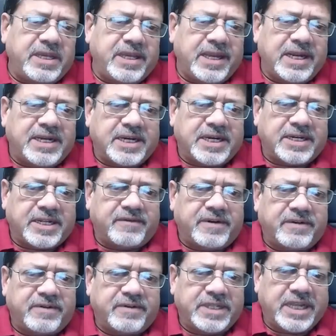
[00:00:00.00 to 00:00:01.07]
இ e டெண்டர்
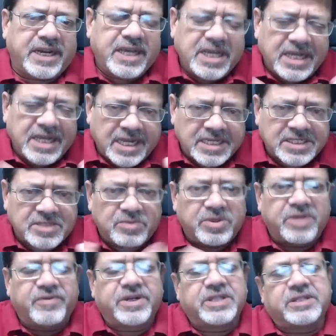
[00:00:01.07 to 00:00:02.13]
விடுவது என அரசு
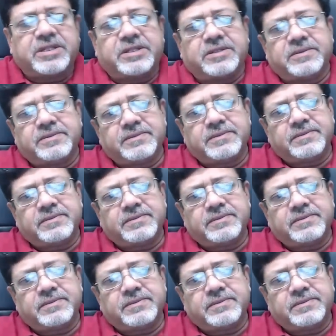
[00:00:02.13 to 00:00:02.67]
முடிவெடுத்தது